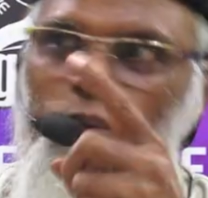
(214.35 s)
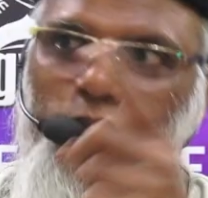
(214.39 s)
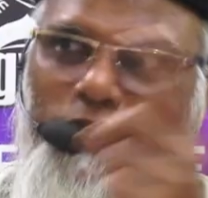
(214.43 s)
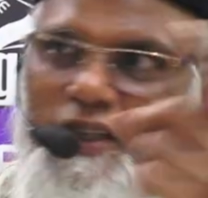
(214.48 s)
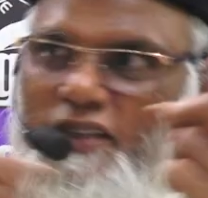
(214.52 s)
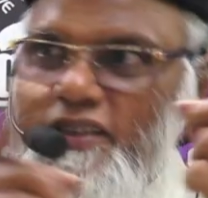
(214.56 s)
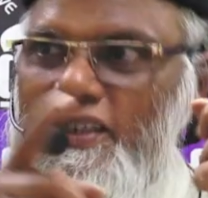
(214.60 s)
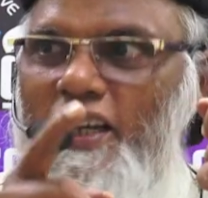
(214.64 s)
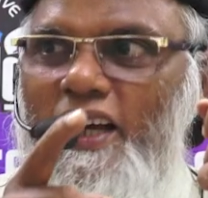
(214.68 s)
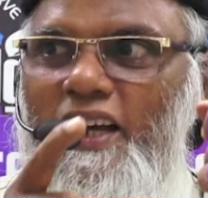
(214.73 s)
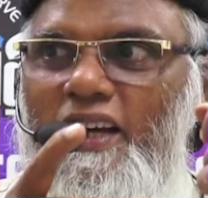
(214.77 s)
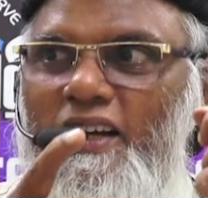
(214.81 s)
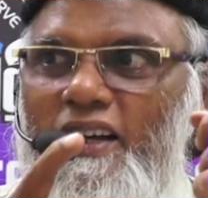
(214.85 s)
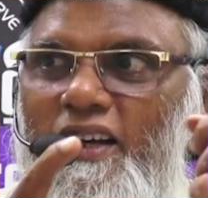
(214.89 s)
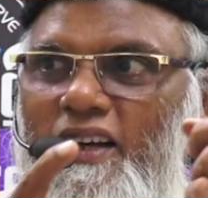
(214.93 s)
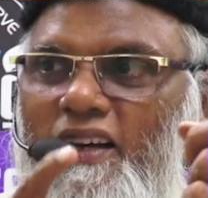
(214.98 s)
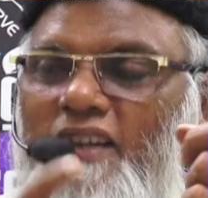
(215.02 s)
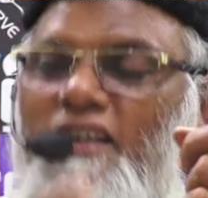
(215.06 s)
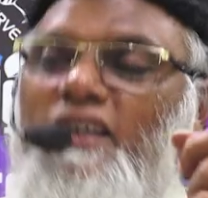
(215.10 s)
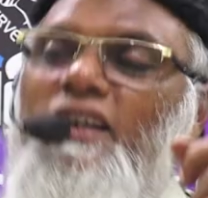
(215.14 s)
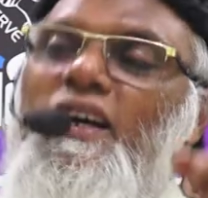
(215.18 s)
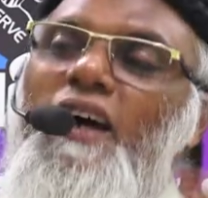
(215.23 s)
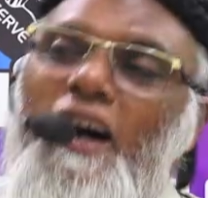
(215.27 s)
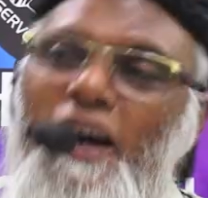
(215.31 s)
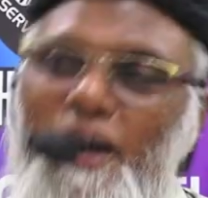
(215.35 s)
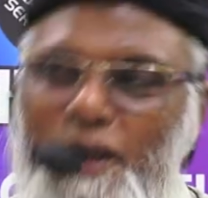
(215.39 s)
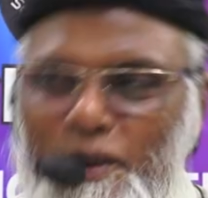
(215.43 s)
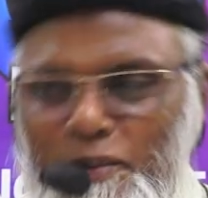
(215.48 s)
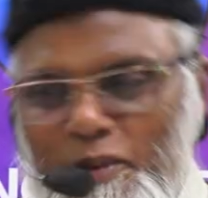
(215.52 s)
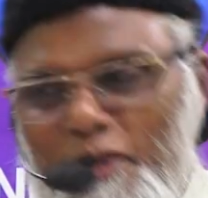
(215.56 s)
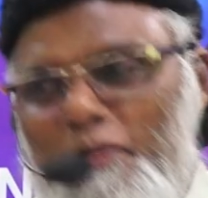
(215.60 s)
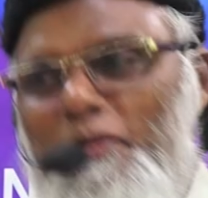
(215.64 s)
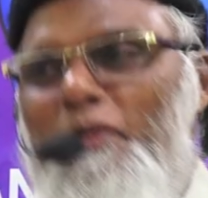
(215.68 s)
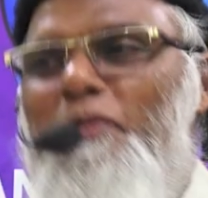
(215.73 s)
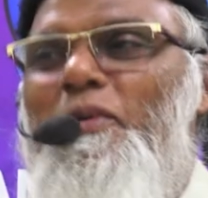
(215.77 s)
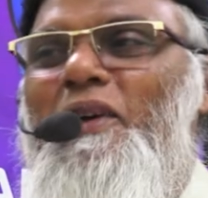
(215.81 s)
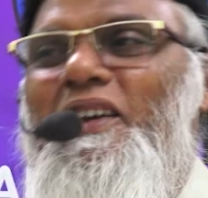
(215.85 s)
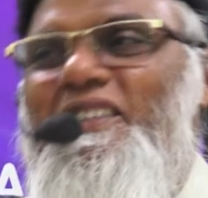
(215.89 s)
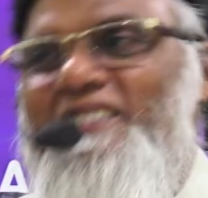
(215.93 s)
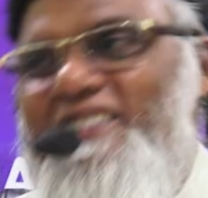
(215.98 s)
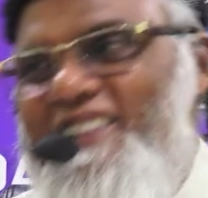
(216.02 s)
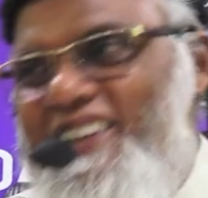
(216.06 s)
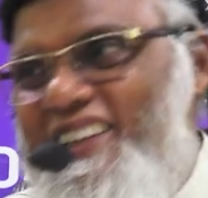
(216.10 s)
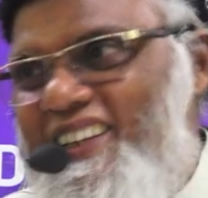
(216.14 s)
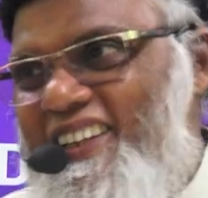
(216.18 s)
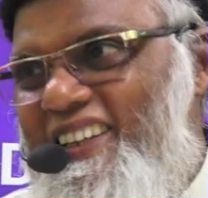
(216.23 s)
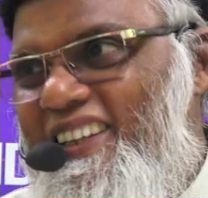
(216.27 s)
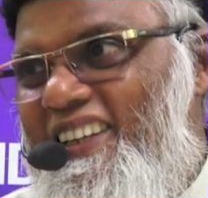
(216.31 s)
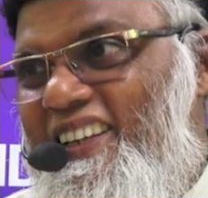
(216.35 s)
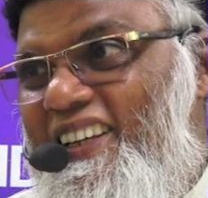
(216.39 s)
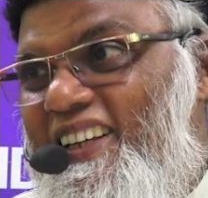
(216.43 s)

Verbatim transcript: उधर जाएगा अरबी में भी ऐसा ही